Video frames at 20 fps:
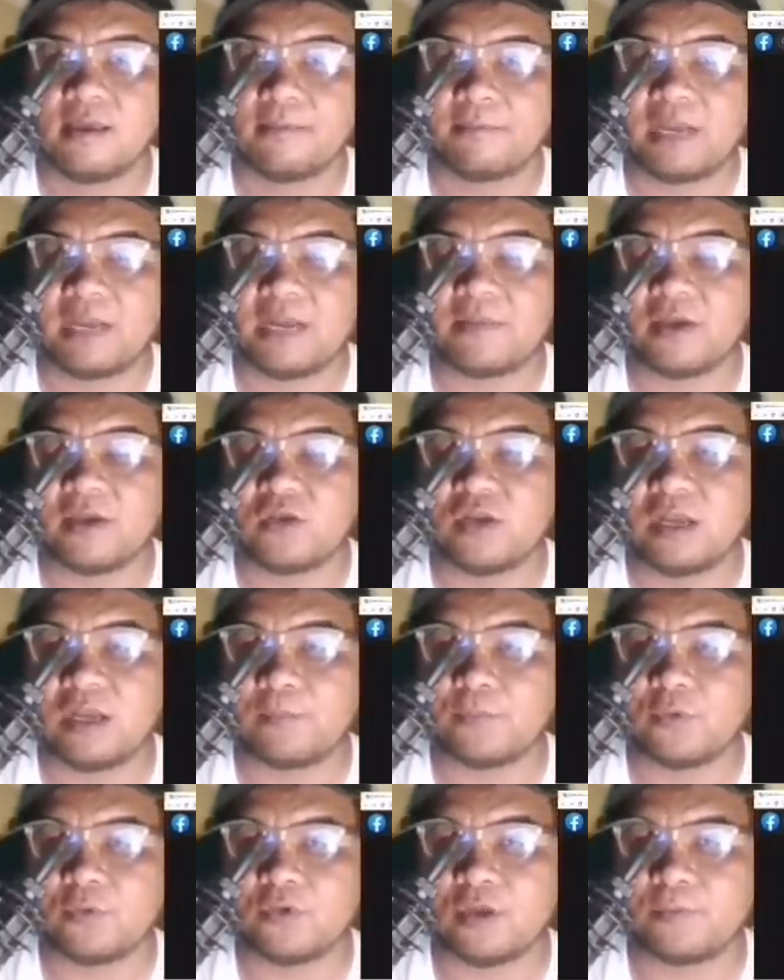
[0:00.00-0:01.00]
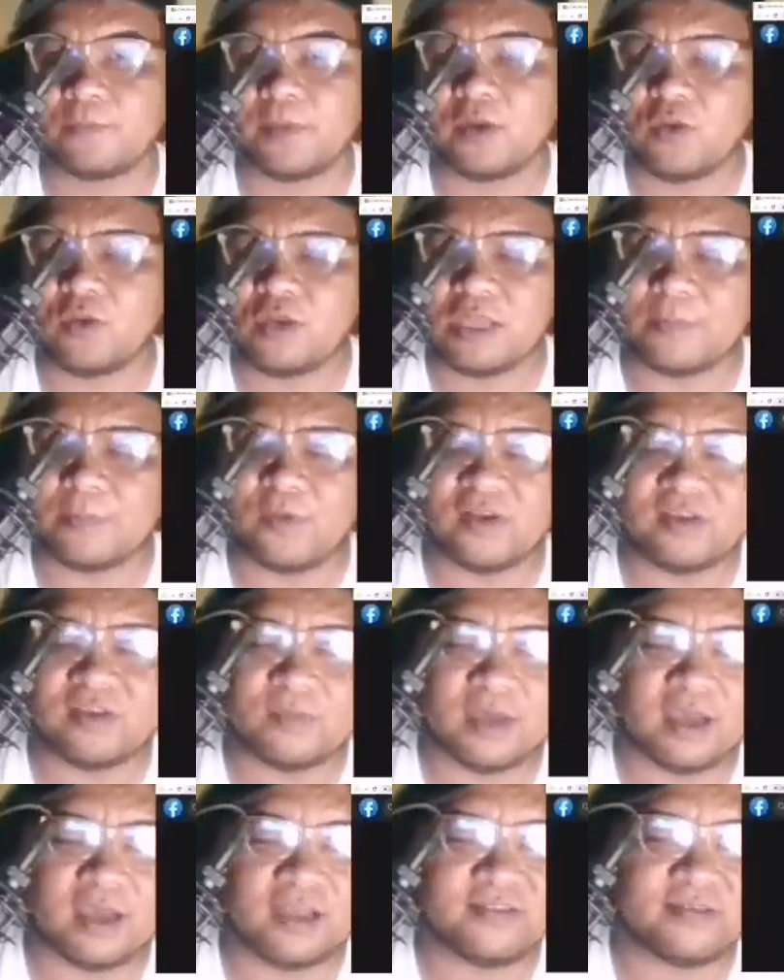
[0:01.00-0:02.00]
Malamang yun lang po yun. Pero yun nga po
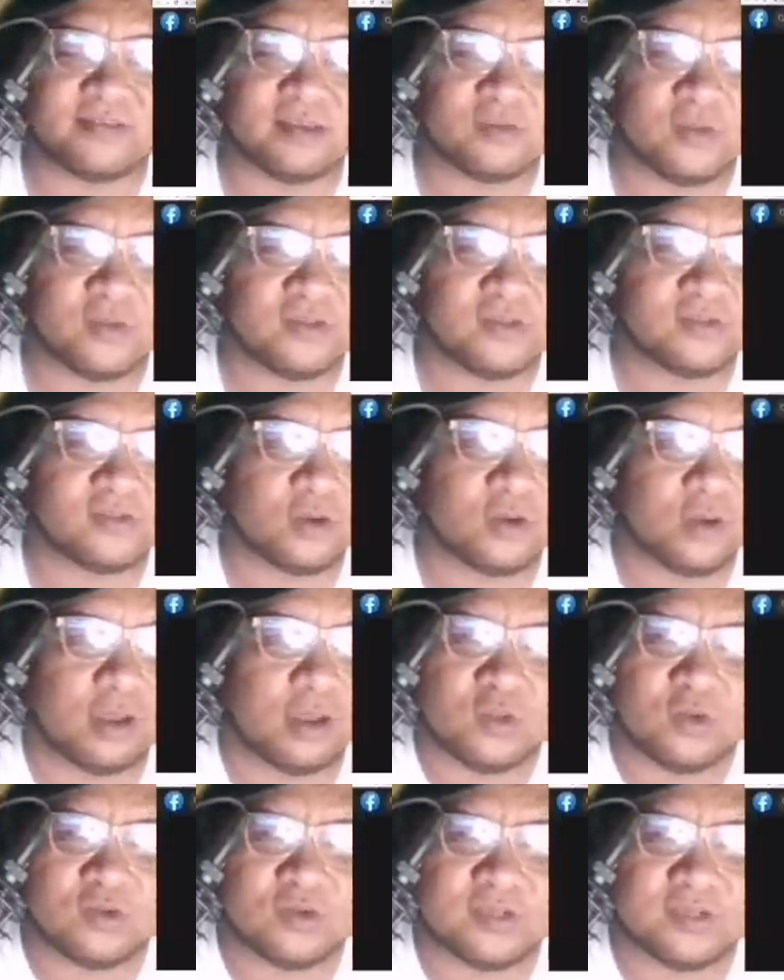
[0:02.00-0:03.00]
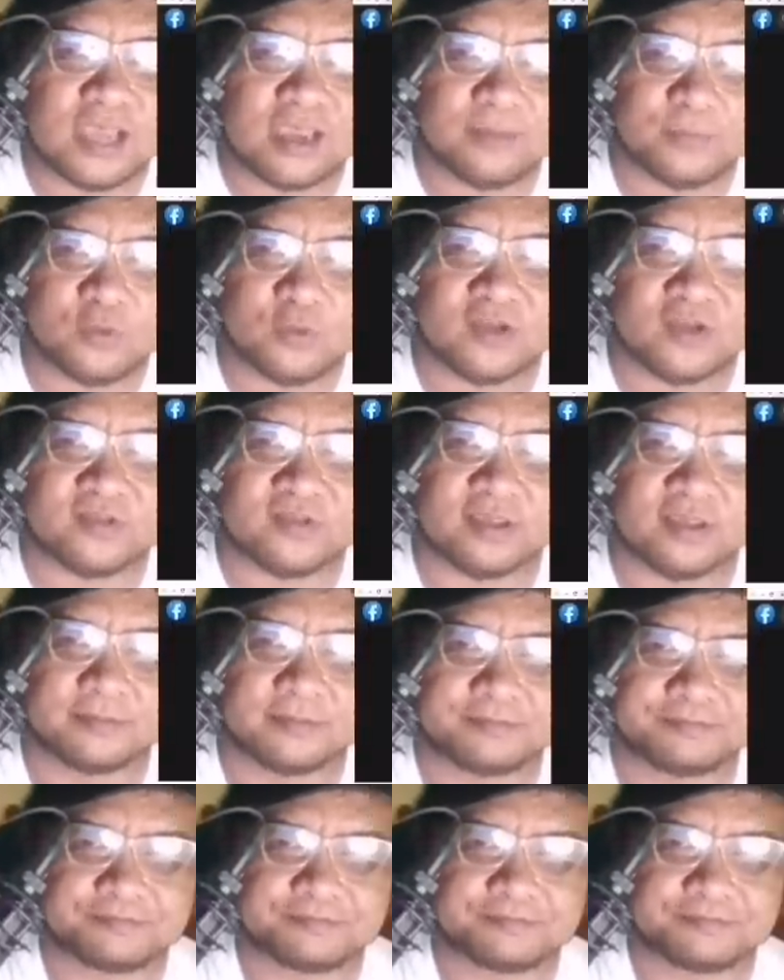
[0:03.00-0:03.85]
kasi mga ka-street race na Yung sa akin po kasi,